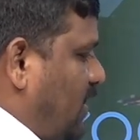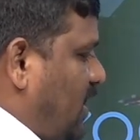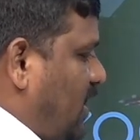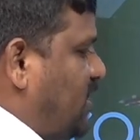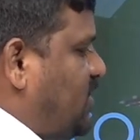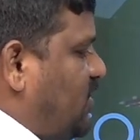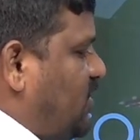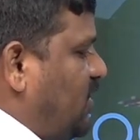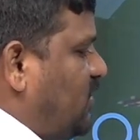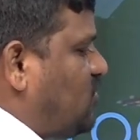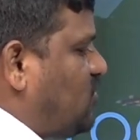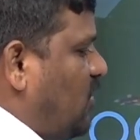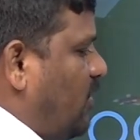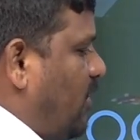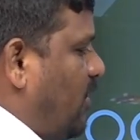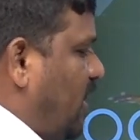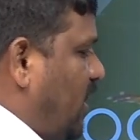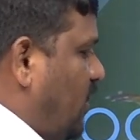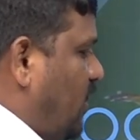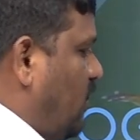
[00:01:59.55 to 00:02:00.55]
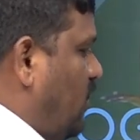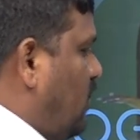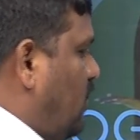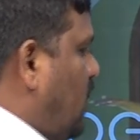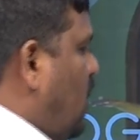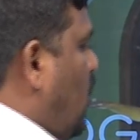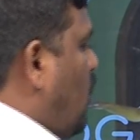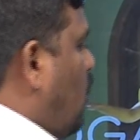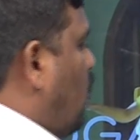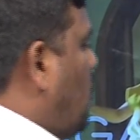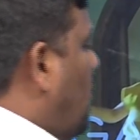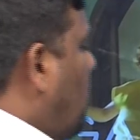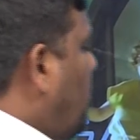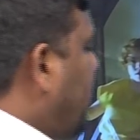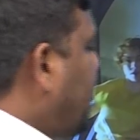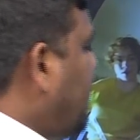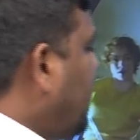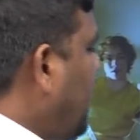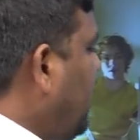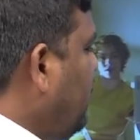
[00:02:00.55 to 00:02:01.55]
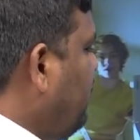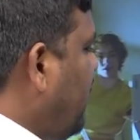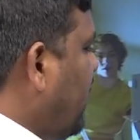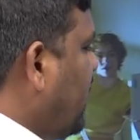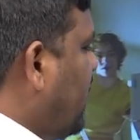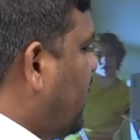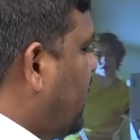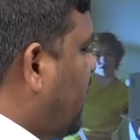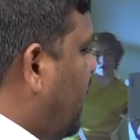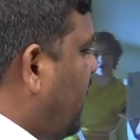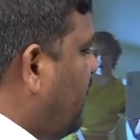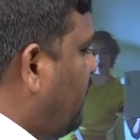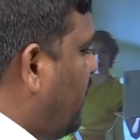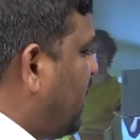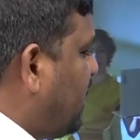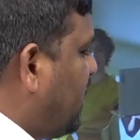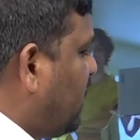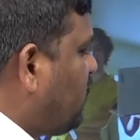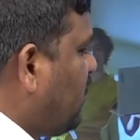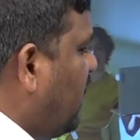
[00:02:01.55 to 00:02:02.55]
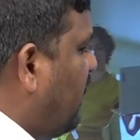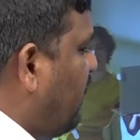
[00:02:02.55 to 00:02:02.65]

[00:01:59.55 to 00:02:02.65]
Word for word: రెస్ట్ తీసుకోమంటే ఇగో కోమటిరెడ్డి వెంకటరెడ్డి మద్దతు